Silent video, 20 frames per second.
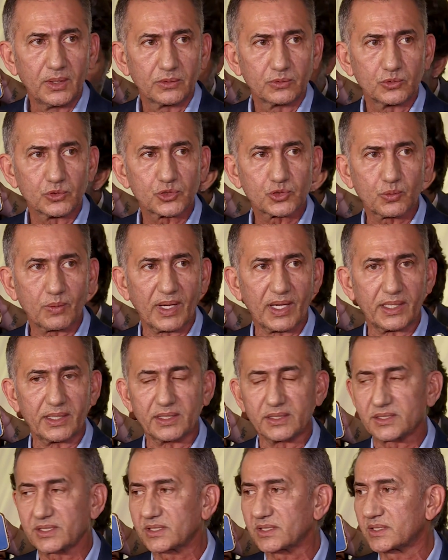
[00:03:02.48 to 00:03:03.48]
dos
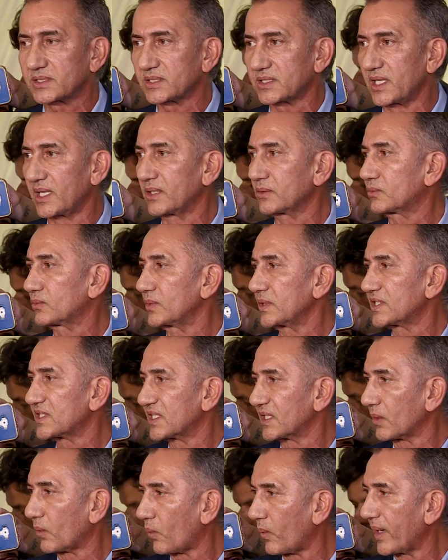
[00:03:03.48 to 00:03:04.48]
quais
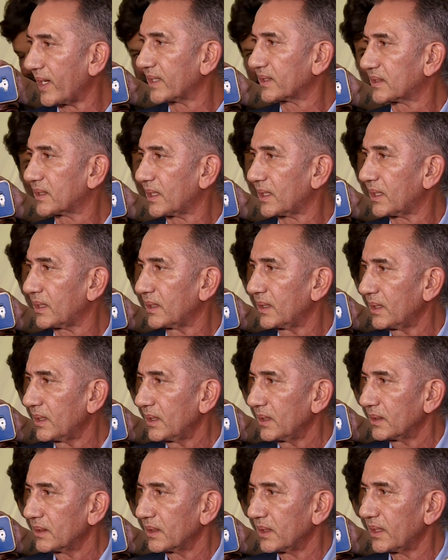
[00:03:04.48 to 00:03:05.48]
150
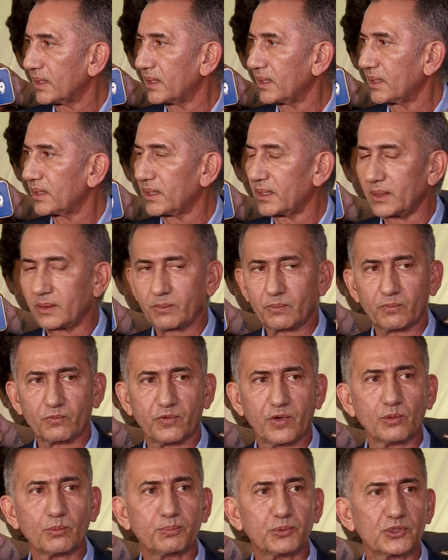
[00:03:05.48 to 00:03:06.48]
né,
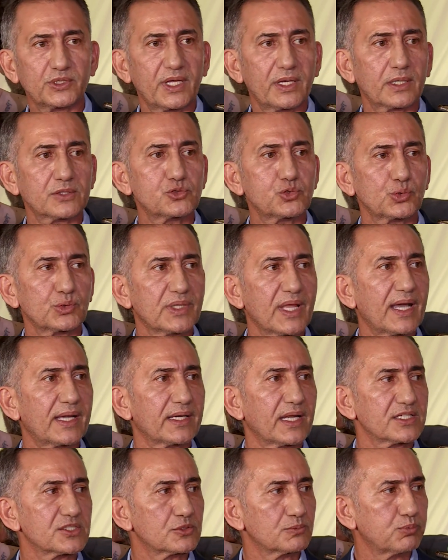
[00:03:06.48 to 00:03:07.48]
vão poder ajudar
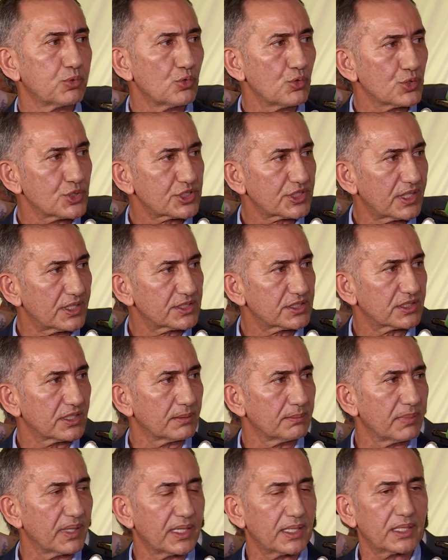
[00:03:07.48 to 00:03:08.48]
nas buscas
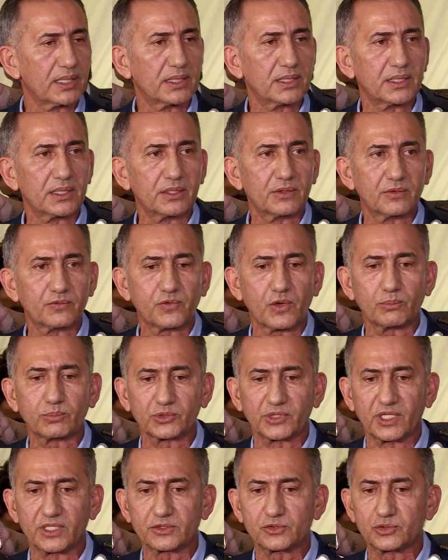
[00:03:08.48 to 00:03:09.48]
também e vão
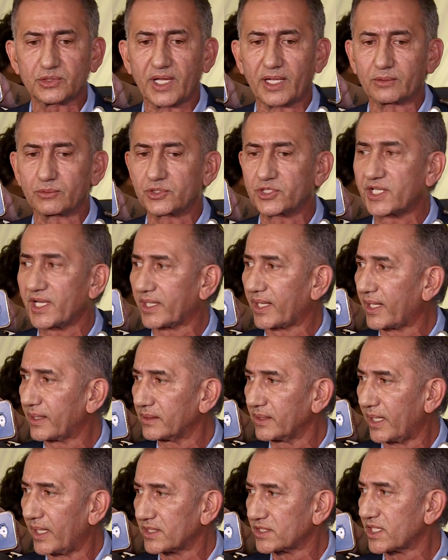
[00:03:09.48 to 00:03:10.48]
poder ajudar nos
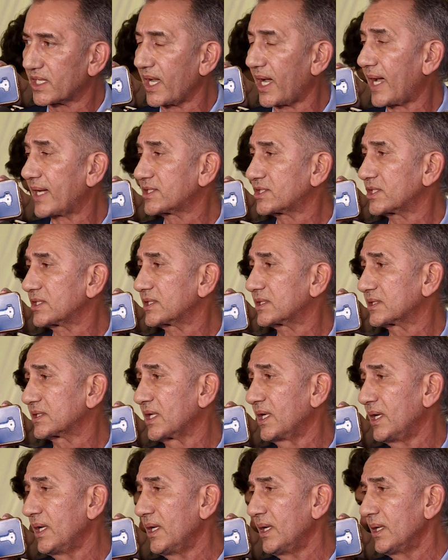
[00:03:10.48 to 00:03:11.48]
resgates.
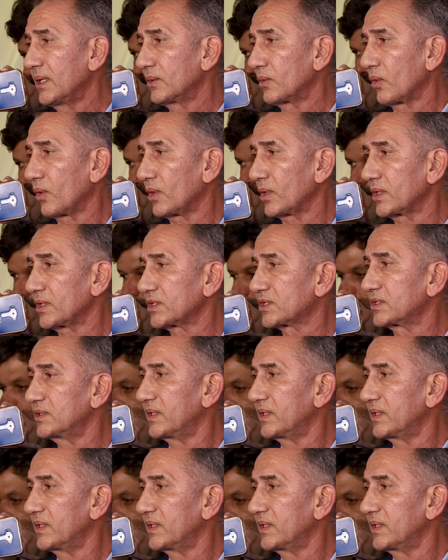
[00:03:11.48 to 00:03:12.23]
Nós,